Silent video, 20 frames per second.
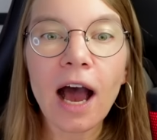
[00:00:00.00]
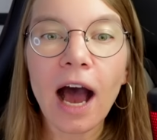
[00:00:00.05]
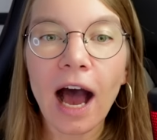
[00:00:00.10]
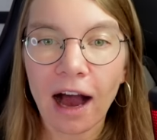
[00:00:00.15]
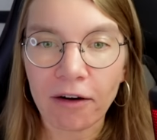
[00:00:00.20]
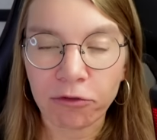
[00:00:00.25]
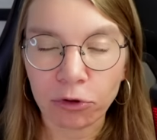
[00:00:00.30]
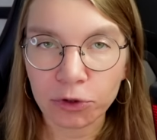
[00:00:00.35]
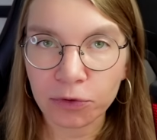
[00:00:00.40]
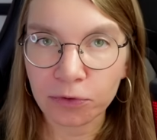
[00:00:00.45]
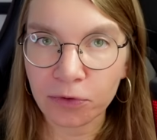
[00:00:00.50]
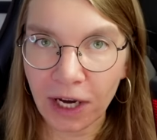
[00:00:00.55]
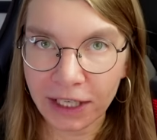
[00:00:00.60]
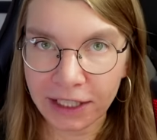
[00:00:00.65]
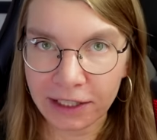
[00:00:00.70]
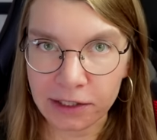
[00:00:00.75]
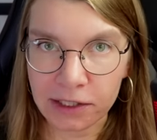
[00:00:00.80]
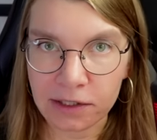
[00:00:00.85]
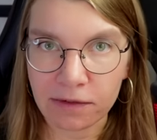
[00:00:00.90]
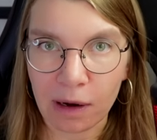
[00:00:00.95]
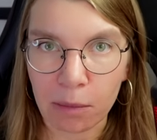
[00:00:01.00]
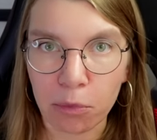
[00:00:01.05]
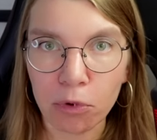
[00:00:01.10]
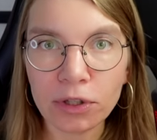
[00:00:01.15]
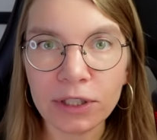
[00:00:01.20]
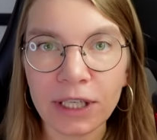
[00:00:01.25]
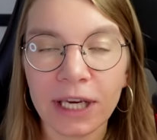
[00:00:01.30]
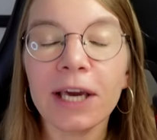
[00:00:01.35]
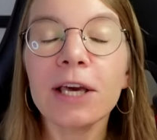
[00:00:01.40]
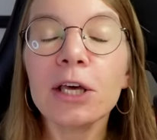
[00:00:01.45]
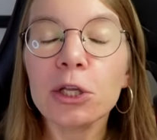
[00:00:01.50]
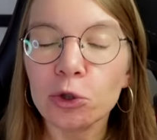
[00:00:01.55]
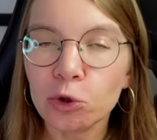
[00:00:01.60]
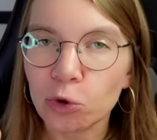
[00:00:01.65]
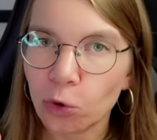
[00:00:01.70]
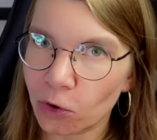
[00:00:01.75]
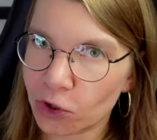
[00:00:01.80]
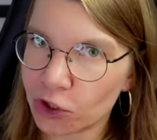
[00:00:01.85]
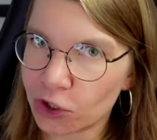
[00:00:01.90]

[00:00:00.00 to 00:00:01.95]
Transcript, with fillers: А вот факел свободы – то,